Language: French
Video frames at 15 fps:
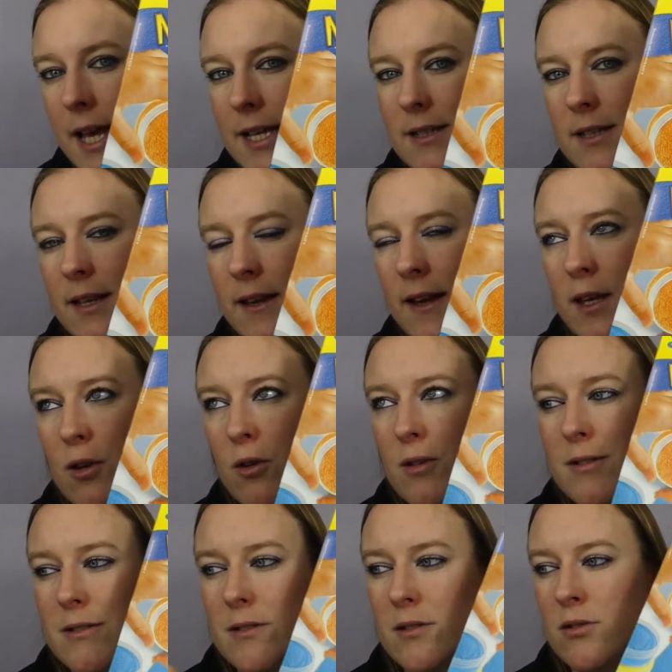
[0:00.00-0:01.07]
Et c'est vrai
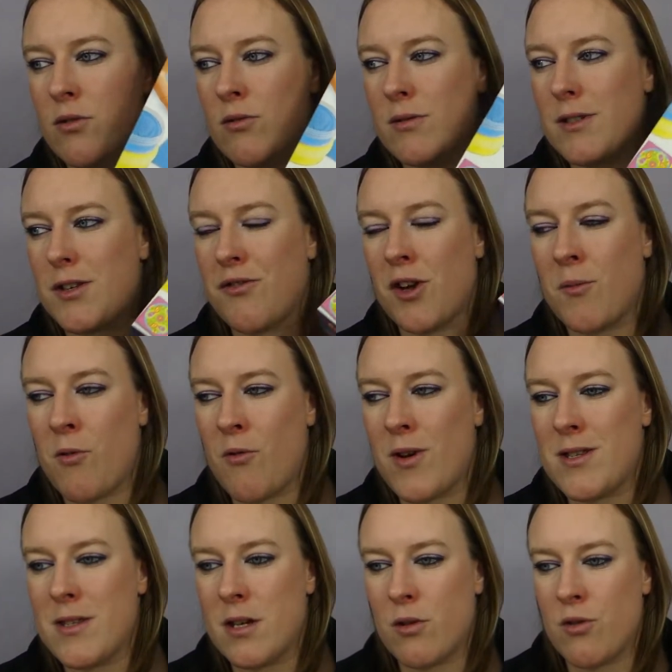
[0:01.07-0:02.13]
que 6 ans, c'est vraiment, on
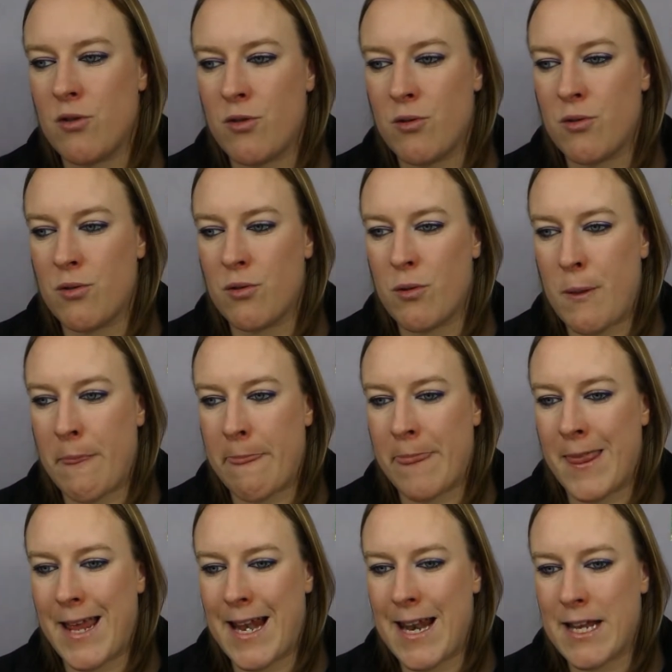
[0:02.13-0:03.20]
va dire,
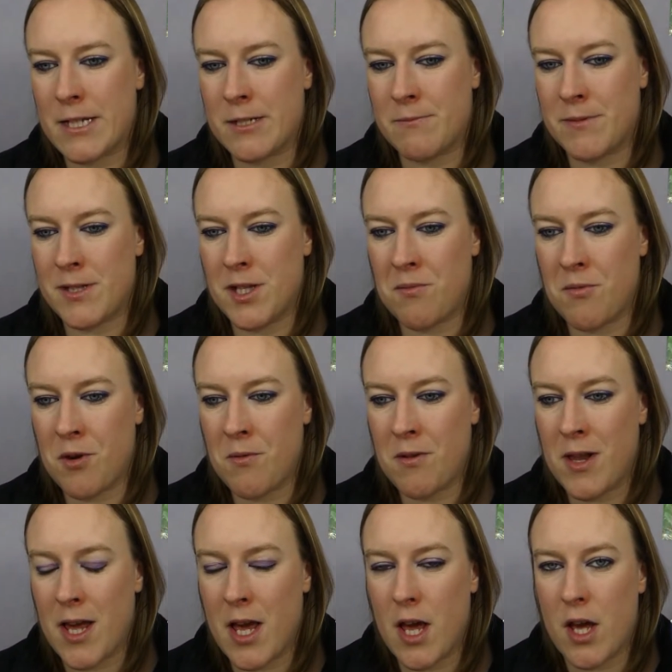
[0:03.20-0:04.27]
l'âge minimum.
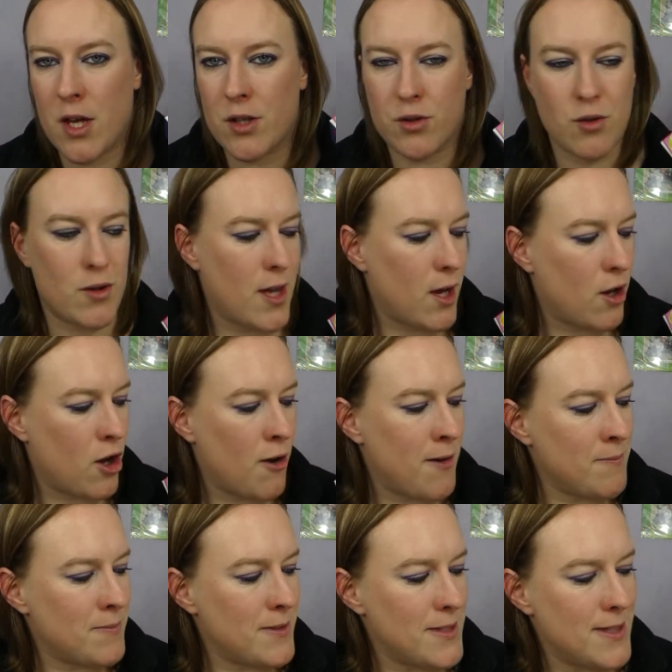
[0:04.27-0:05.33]
Parce qu'il y a quand
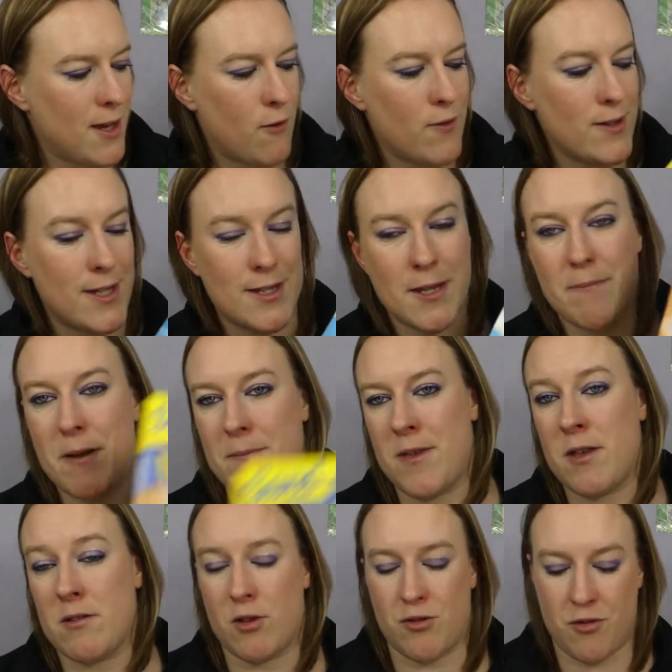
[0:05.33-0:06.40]
même... Il en fait, il y a des
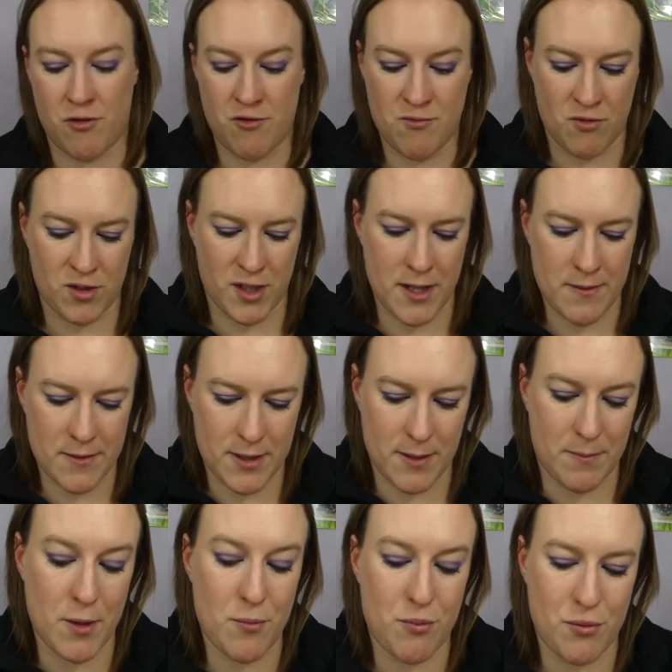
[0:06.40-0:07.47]
papiers. Je vais vous montrer, ce
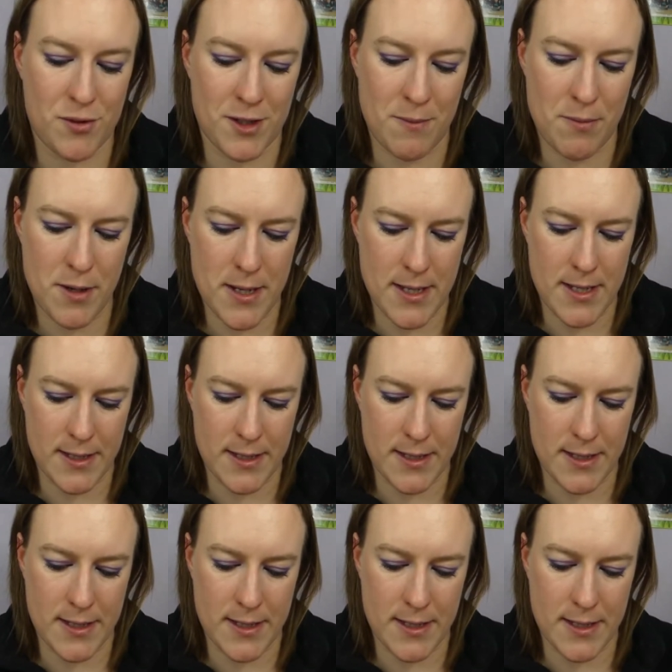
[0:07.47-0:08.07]
sera peut-être plus simple.